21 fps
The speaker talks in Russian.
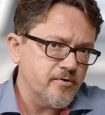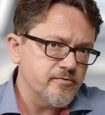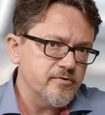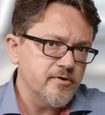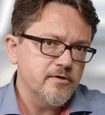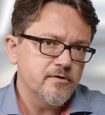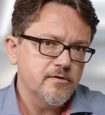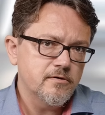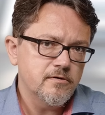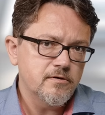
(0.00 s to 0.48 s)

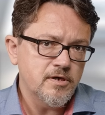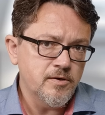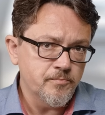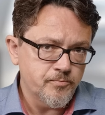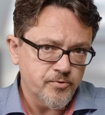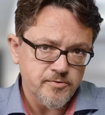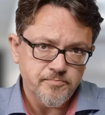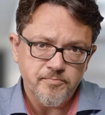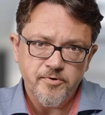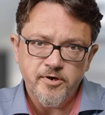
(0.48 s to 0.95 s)
правда,
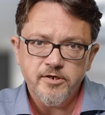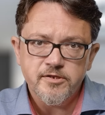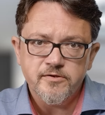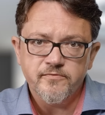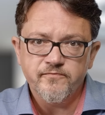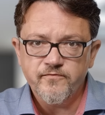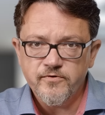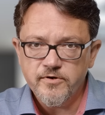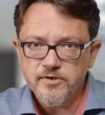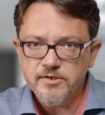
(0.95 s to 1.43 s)
импорт при
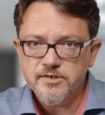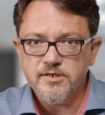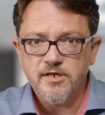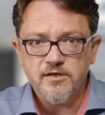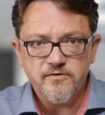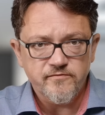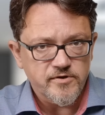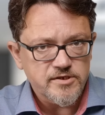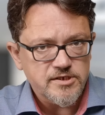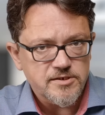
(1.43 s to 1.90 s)
этом вырос
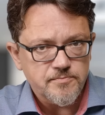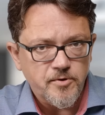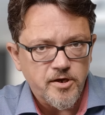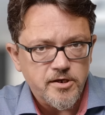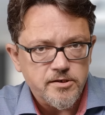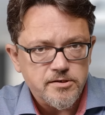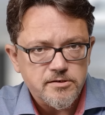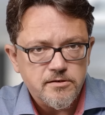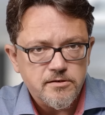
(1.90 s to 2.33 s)
на 25%.